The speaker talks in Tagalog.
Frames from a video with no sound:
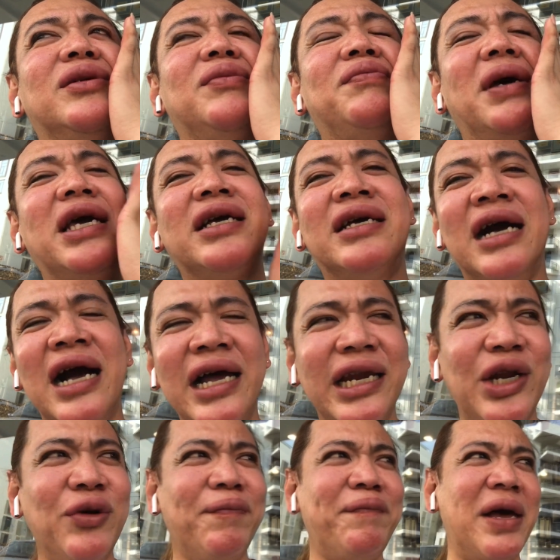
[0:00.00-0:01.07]
my god
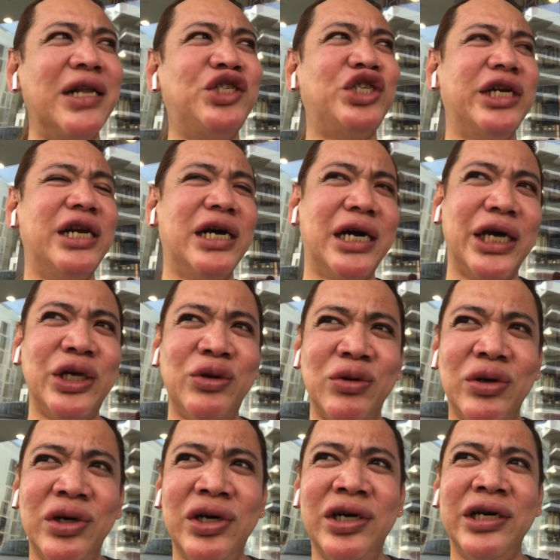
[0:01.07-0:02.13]
anong petsa na
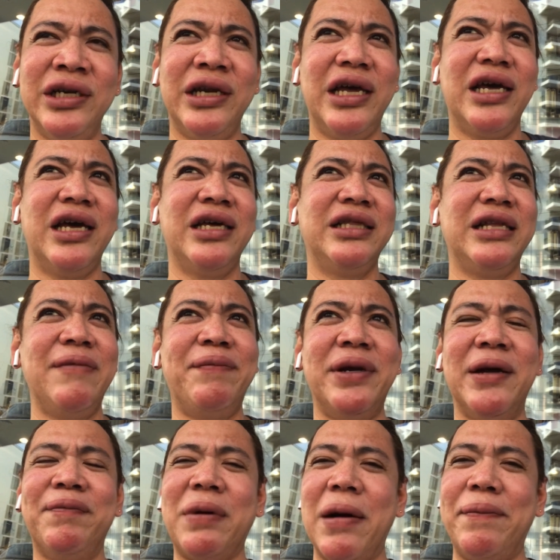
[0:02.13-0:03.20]
ngayon hindi
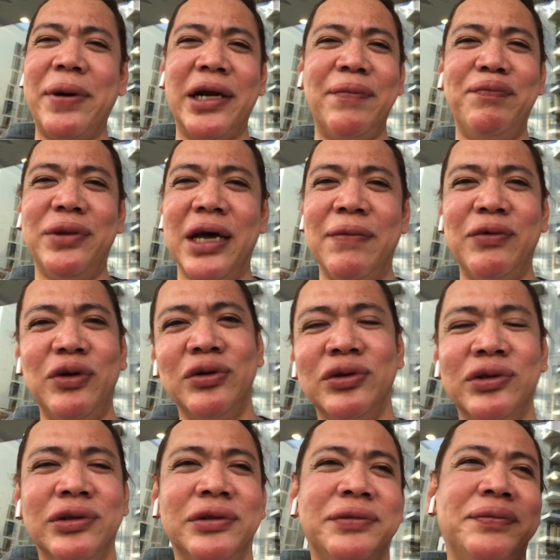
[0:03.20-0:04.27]
pa nagpaparamdam
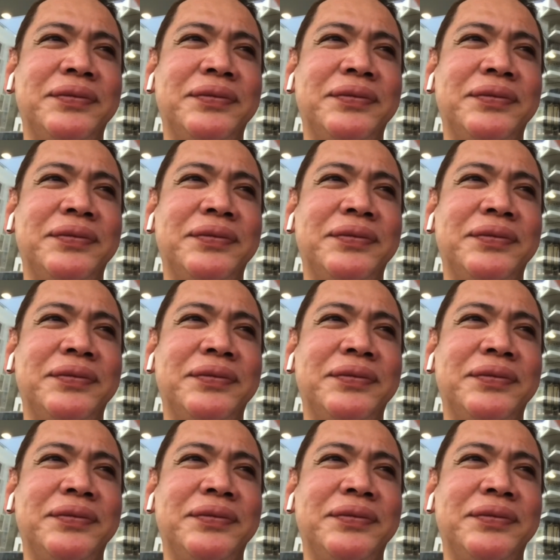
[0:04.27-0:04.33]
yung